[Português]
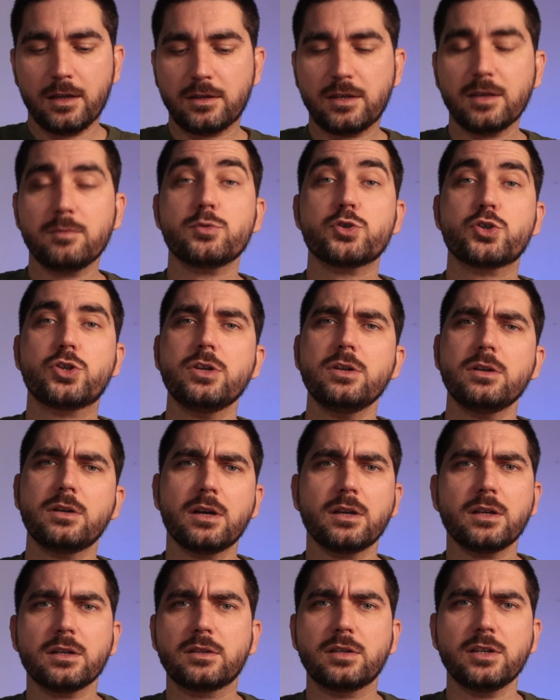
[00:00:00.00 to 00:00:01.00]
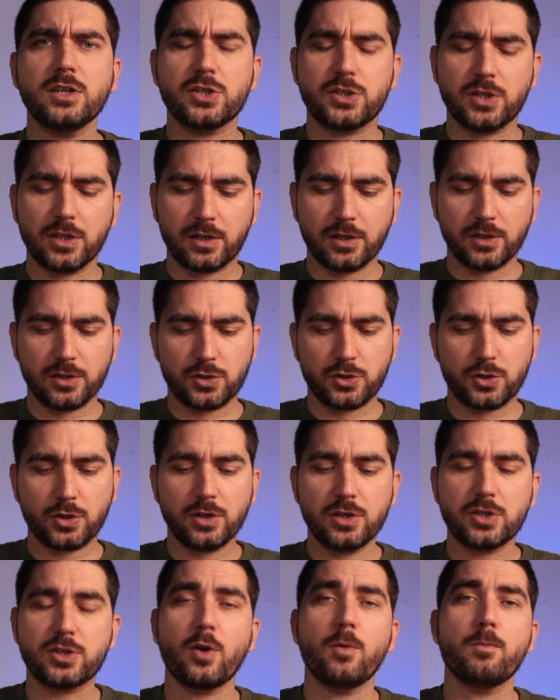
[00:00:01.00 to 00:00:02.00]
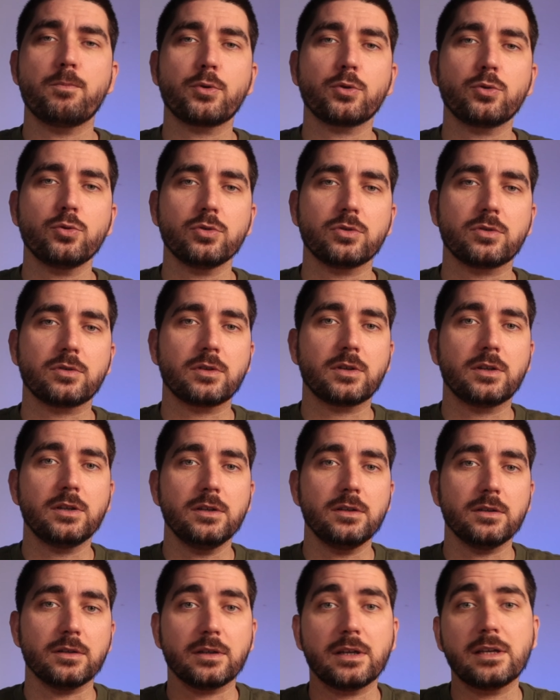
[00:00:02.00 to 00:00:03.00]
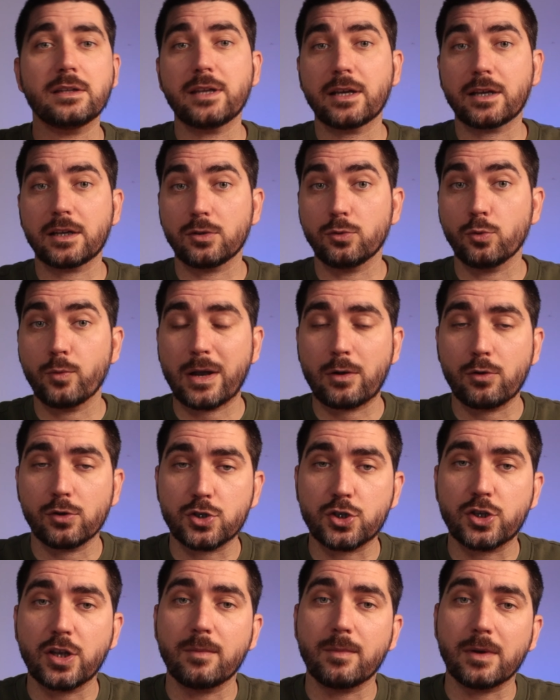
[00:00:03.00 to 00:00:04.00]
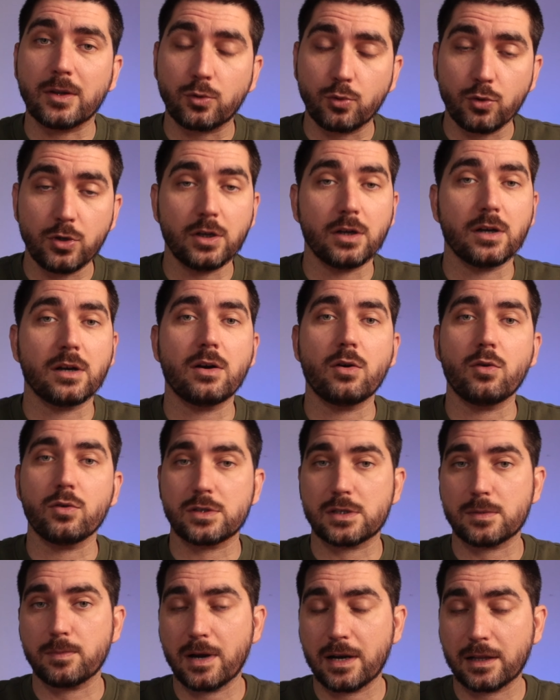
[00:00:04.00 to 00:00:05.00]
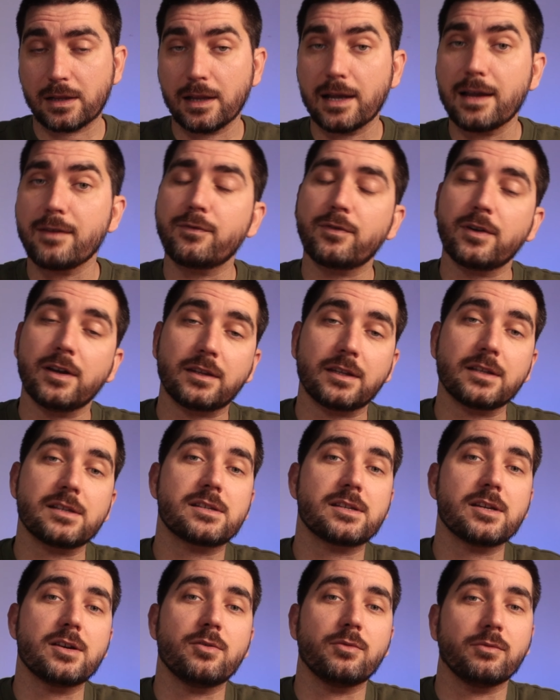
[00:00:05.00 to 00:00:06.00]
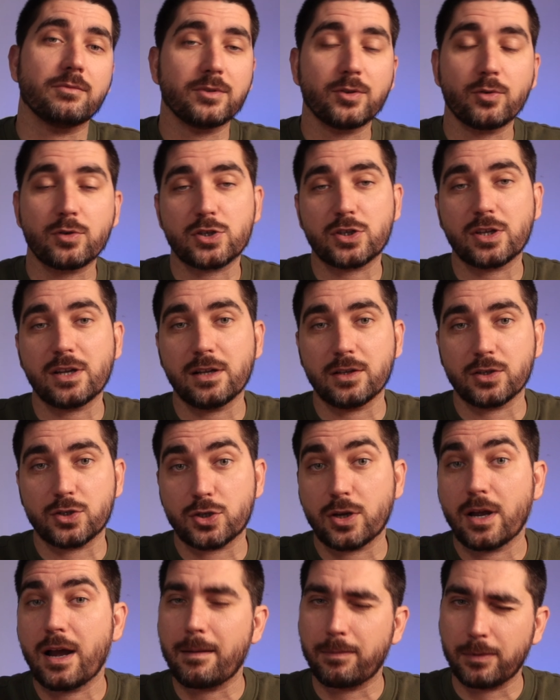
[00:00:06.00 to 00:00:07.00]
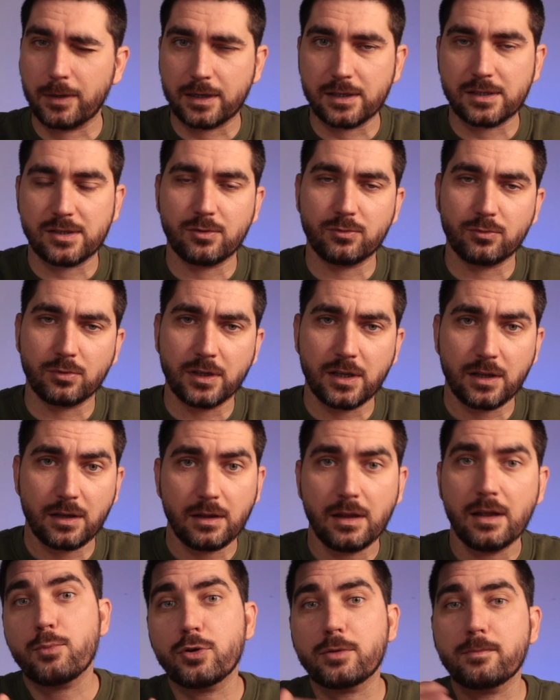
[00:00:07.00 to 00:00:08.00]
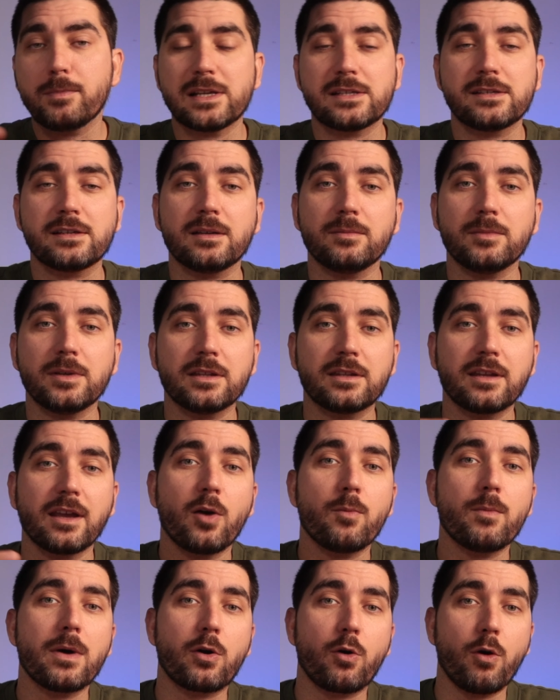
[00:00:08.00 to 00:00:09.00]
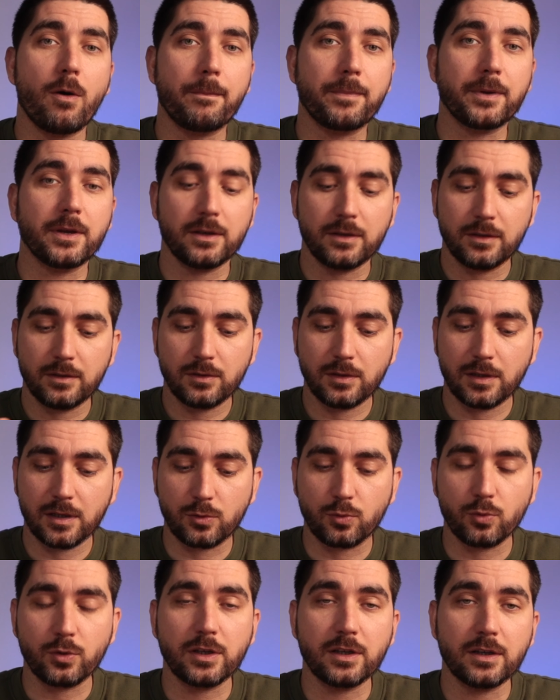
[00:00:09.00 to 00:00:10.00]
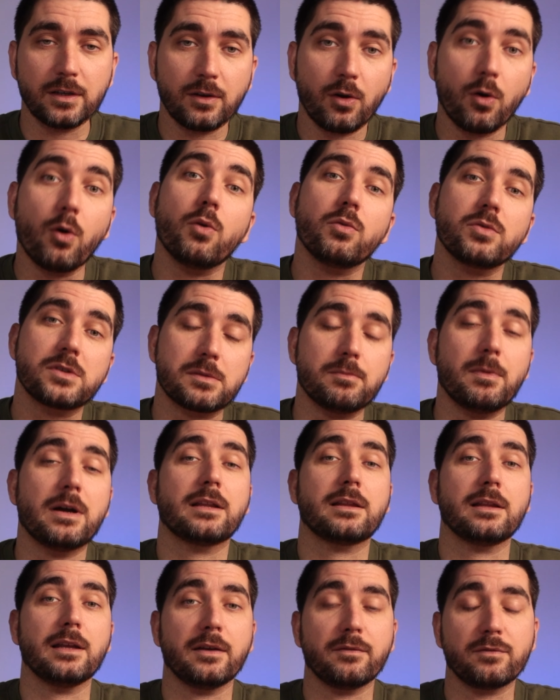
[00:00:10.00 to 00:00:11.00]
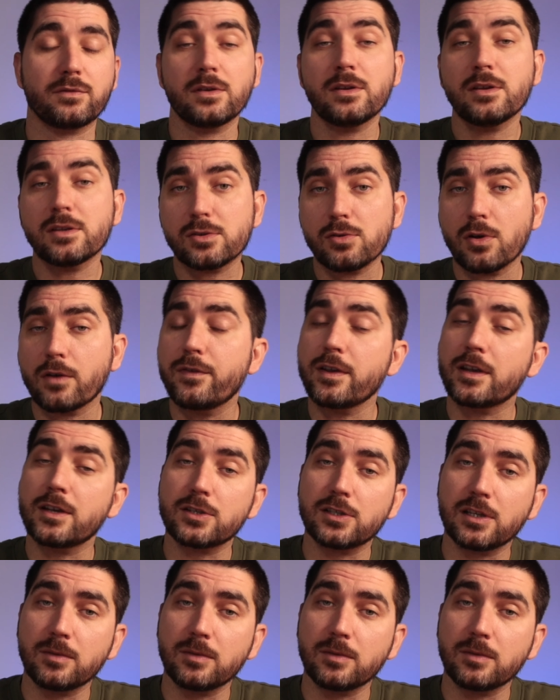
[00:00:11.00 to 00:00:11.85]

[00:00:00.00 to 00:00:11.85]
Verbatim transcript: Em termos de características, isto é um produto que integra no ecossistema Tuya ou Smart Life. Atenção, não instales a aplicação do Lidl, porque basicamente é uma cópia da Tuya ou Smart Life só que ficas